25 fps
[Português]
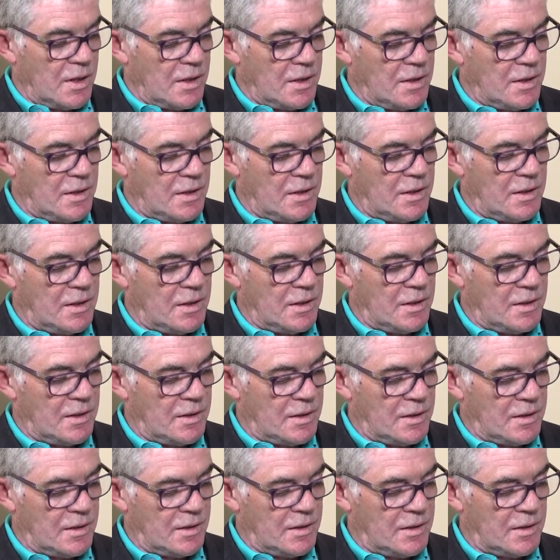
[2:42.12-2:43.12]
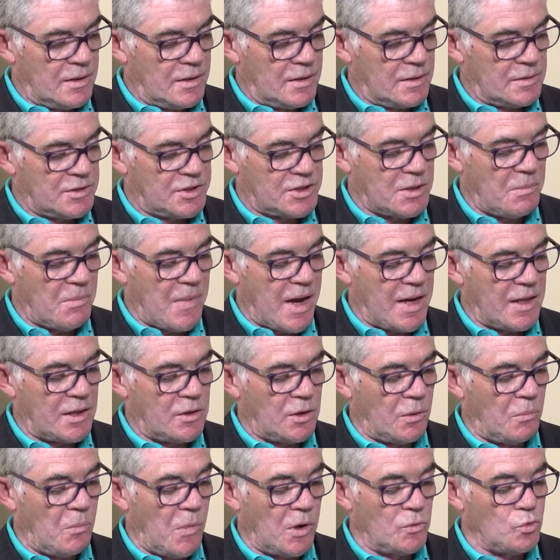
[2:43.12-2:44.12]
eh,
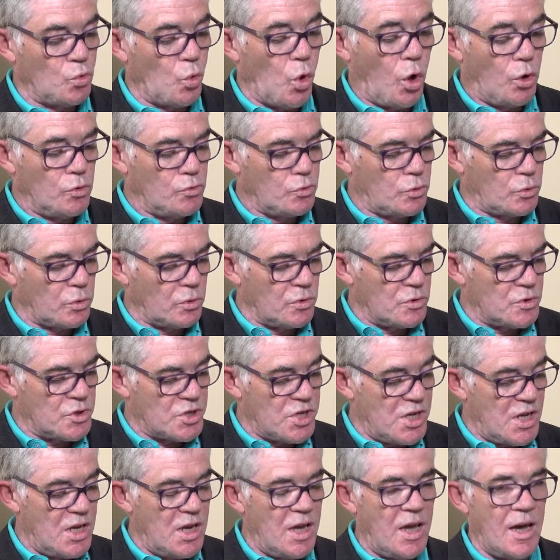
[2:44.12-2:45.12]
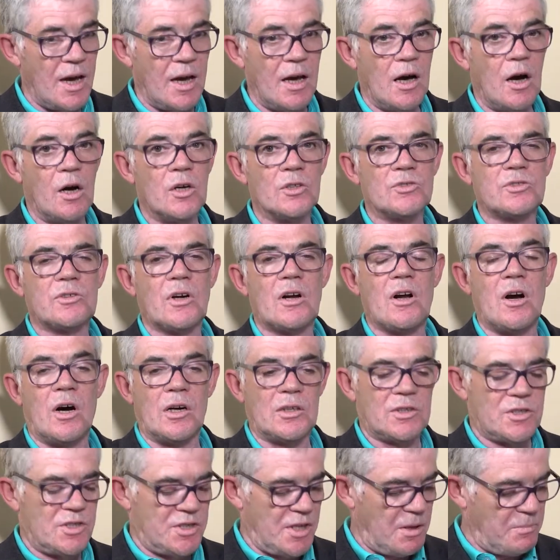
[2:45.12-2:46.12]
chamado Uma Ontologia aos
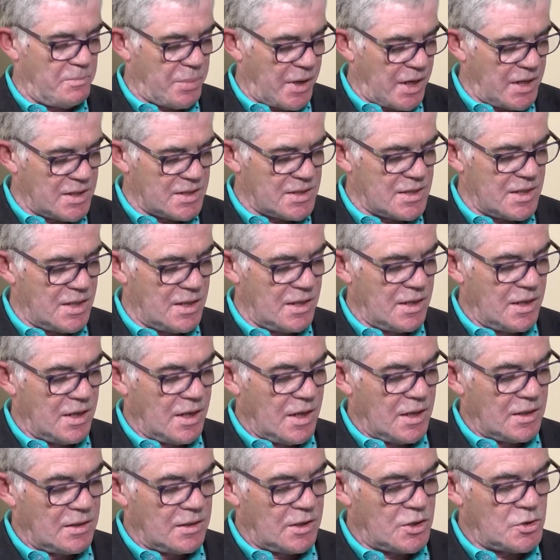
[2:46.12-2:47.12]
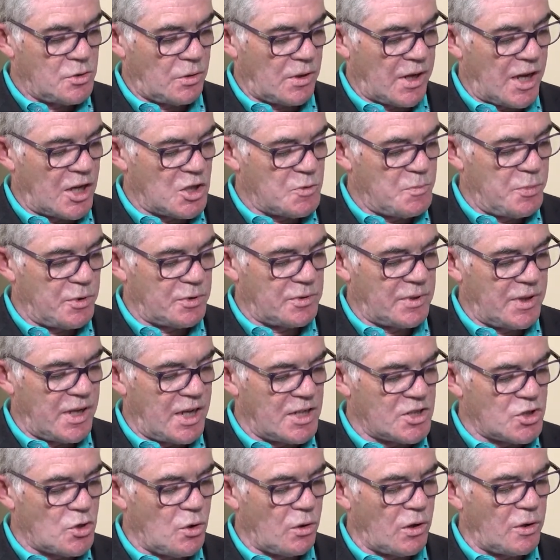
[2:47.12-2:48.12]
Recortes de Imprensa de jornais
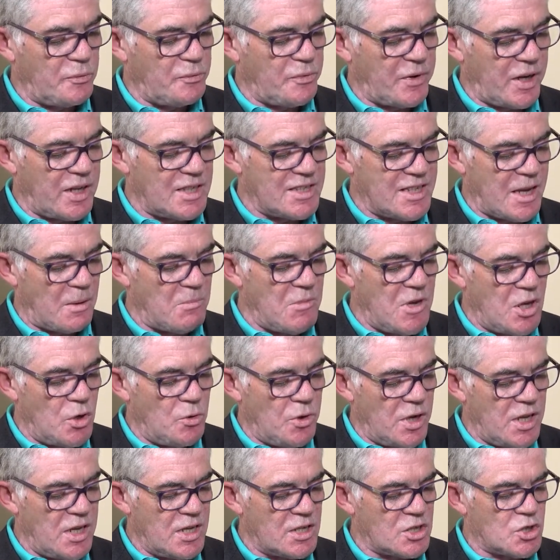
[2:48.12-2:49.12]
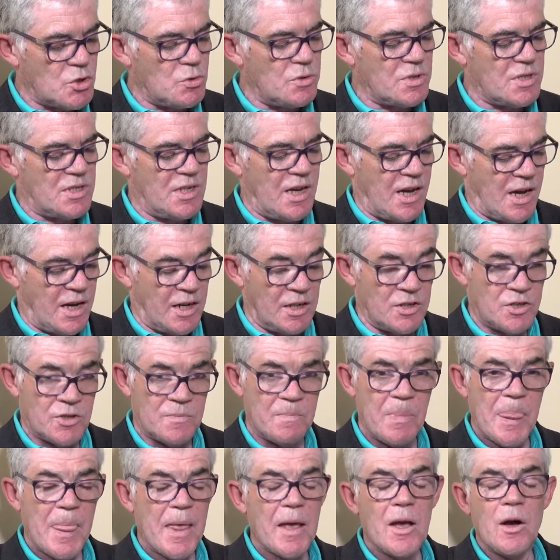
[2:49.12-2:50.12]
portugueses com referência a minorias sociais.
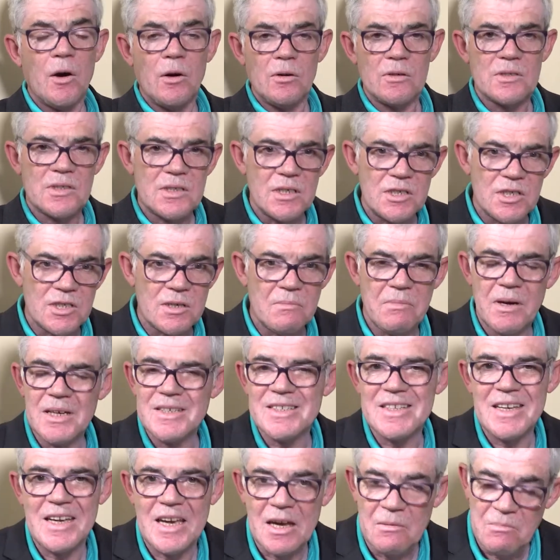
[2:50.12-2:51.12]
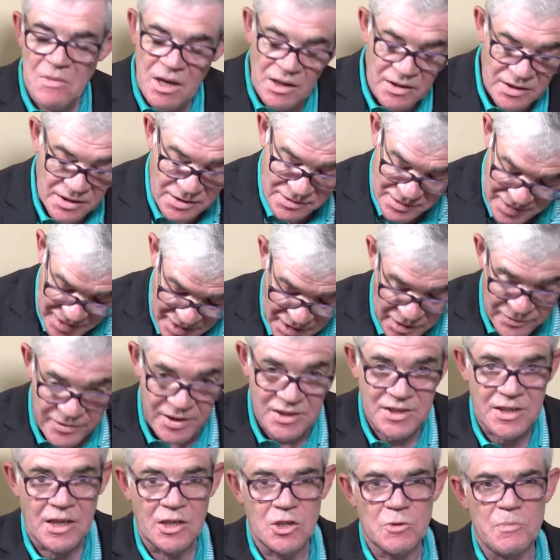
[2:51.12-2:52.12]
Ou seja, basicamente, ele
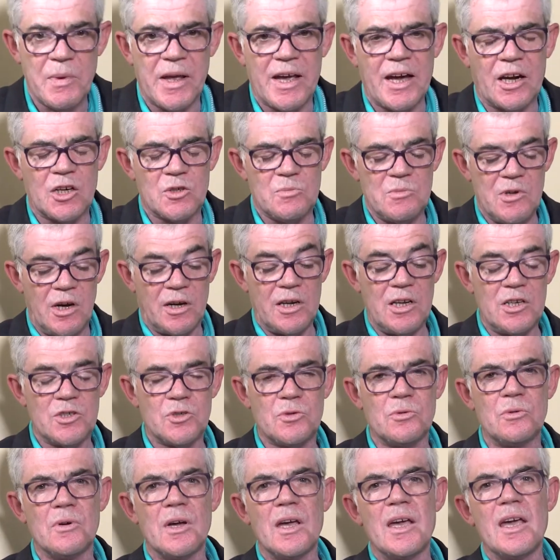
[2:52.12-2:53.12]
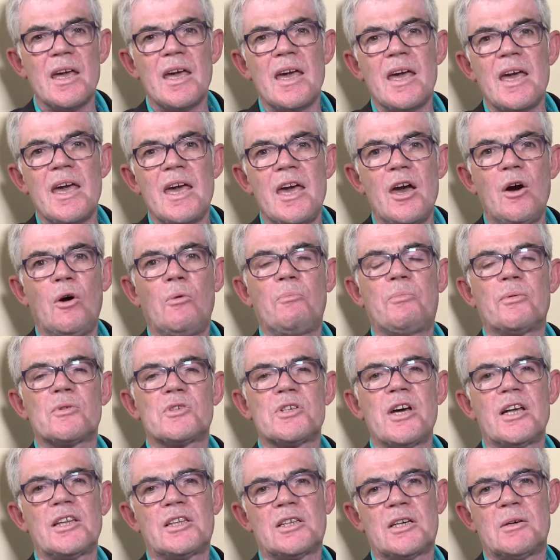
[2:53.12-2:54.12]
vai já nos explicar melhor isto, é um
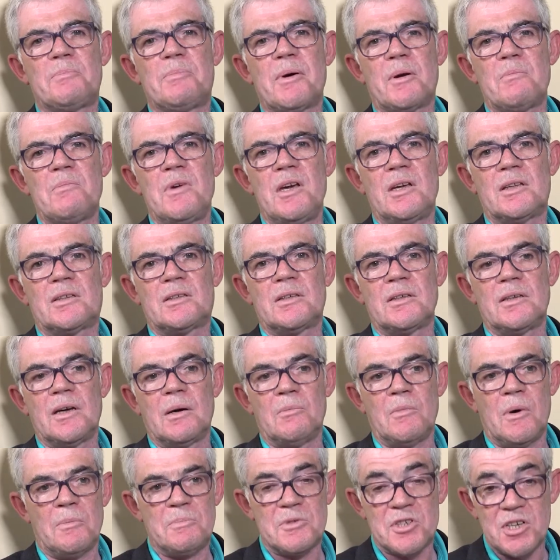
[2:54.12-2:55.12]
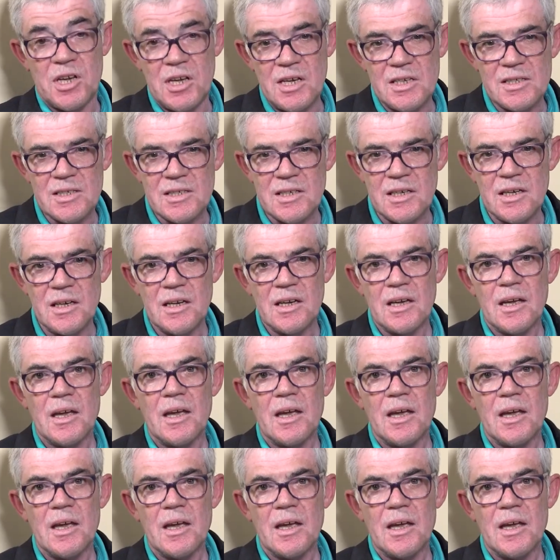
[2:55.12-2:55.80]
projeto que permite uma pesquisa